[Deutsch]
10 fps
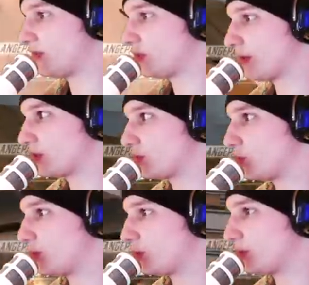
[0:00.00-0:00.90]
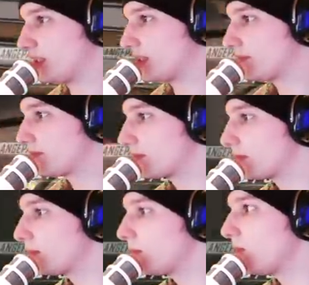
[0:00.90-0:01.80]
wieso man so ein Spiel spielt.
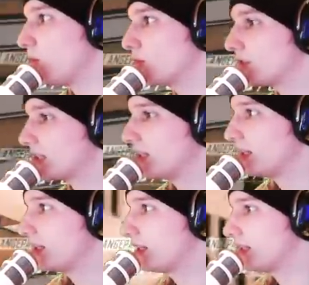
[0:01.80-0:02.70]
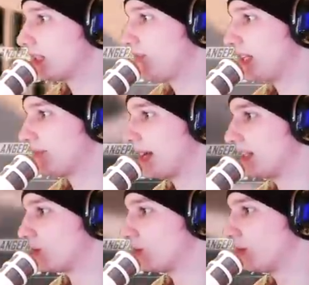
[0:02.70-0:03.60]
Und das fehlt mir
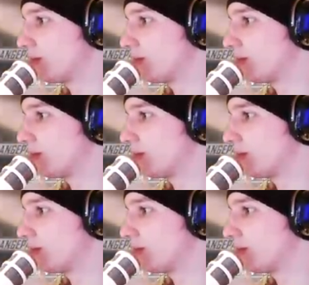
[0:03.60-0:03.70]
halt so